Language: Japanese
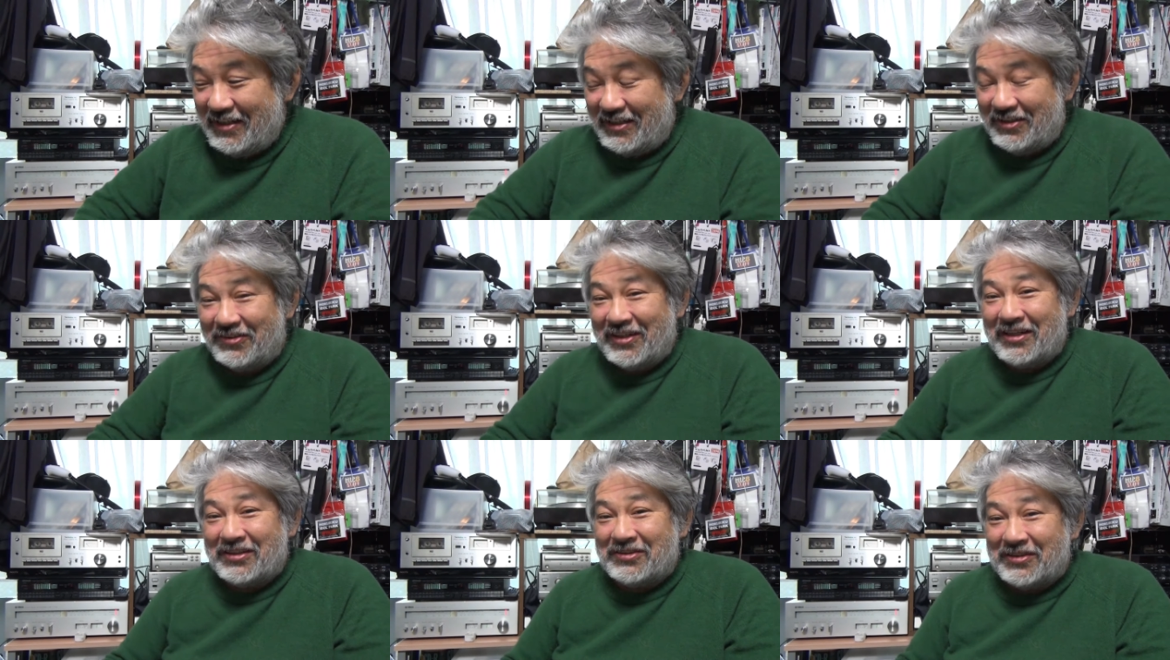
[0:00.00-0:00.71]
いろん
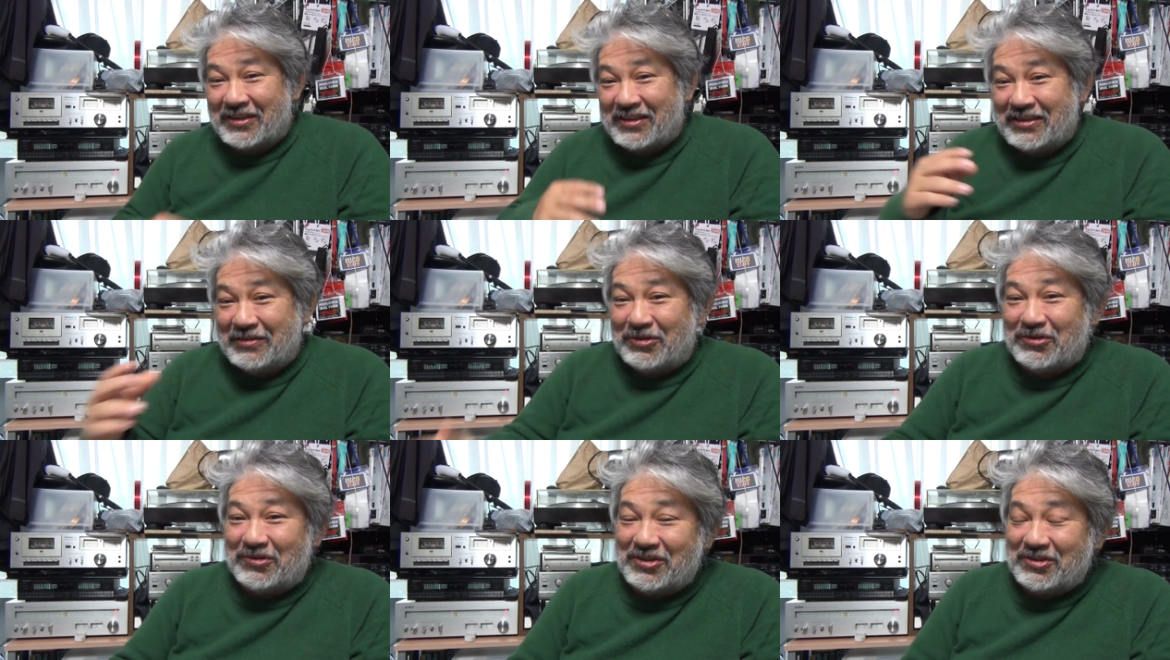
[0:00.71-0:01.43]
なその地
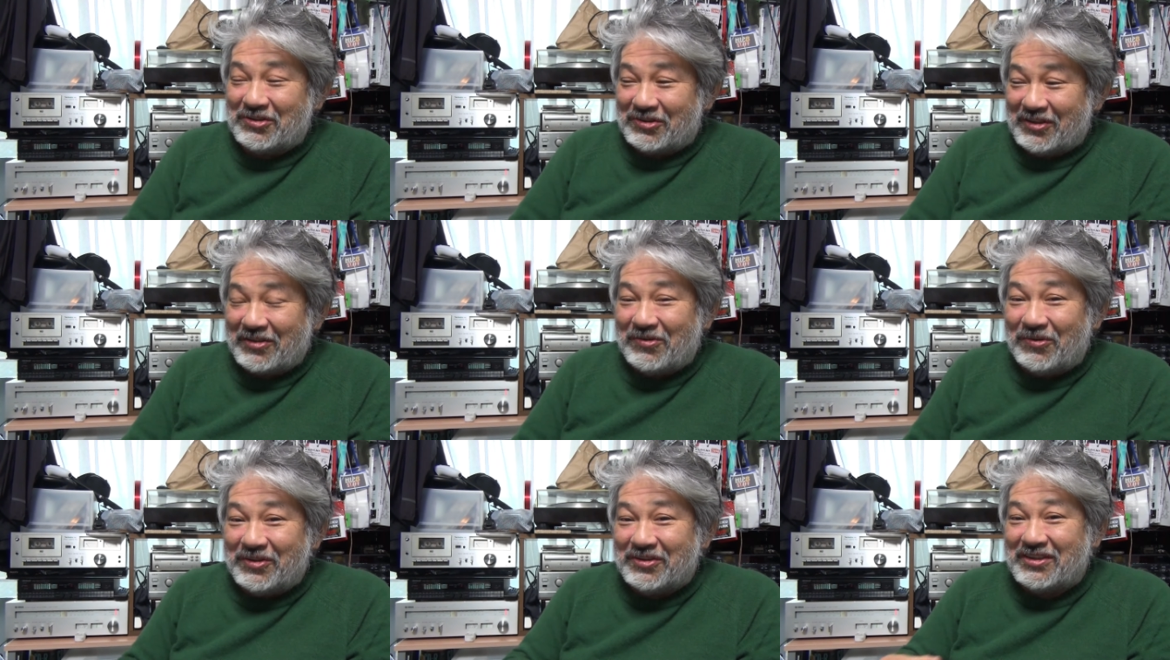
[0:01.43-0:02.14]
元の人とね
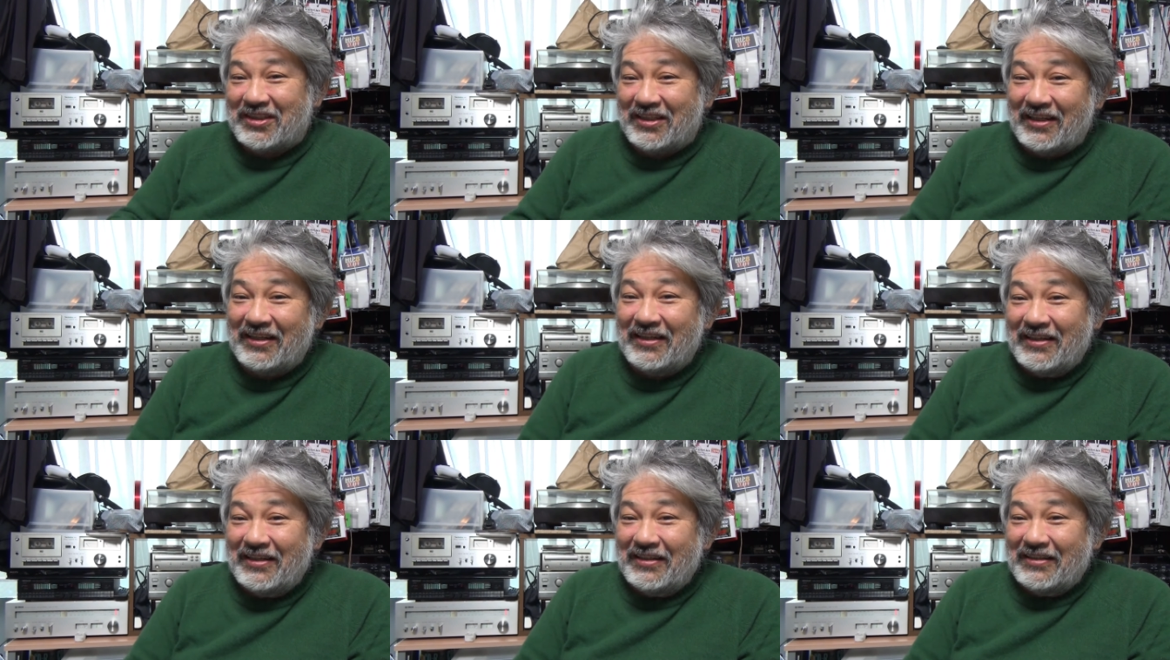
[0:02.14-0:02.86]
交流してね
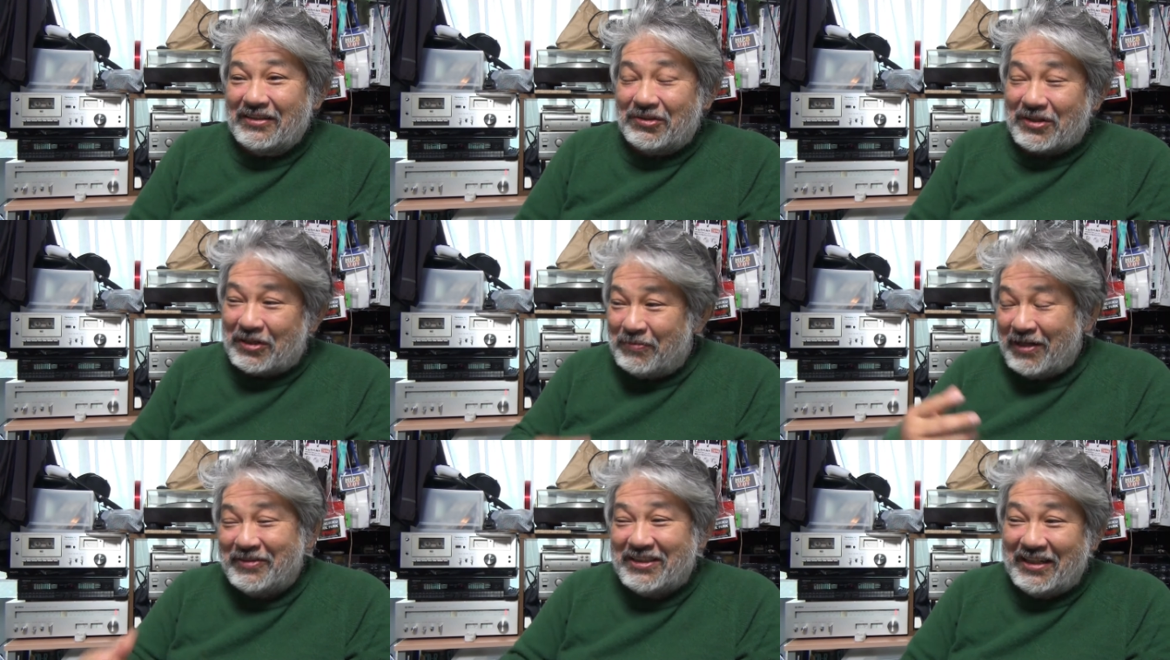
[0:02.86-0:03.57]
どっかう
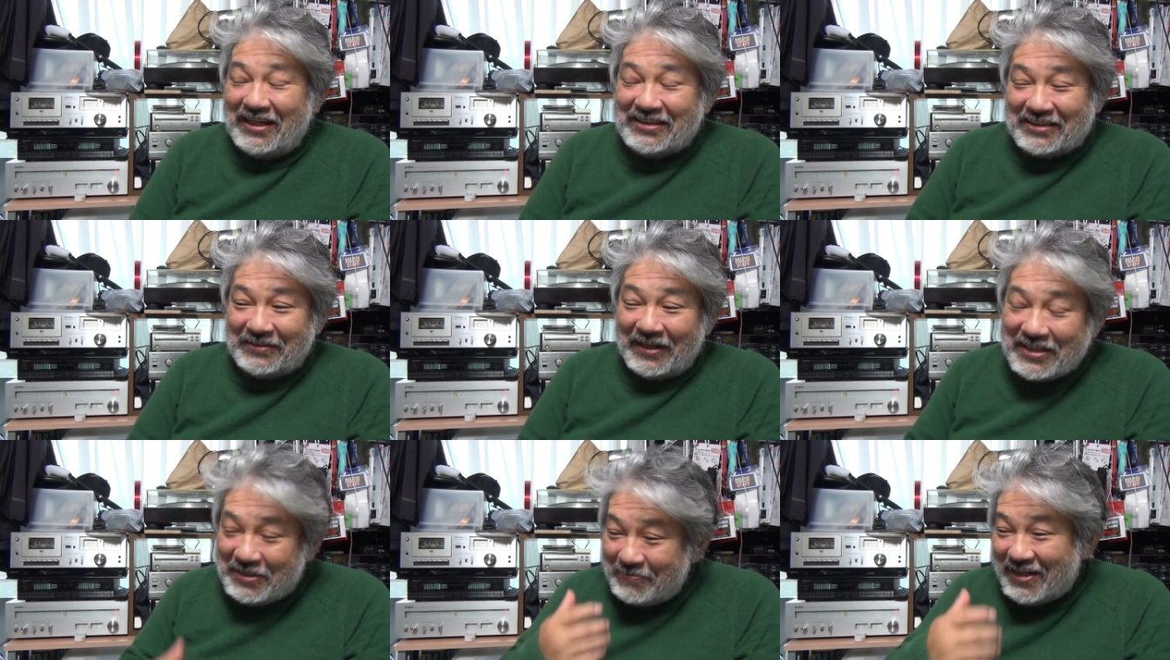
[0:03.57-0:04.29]
まい店ないですかど、
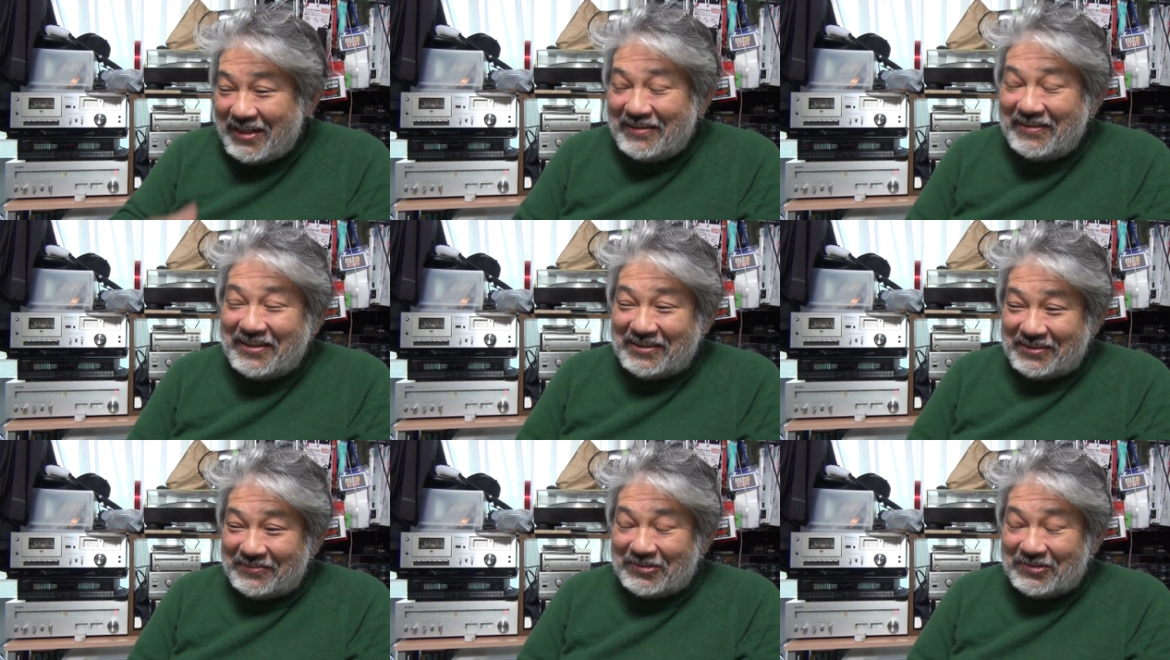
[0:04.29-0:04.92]
駅前でやるわけですよ。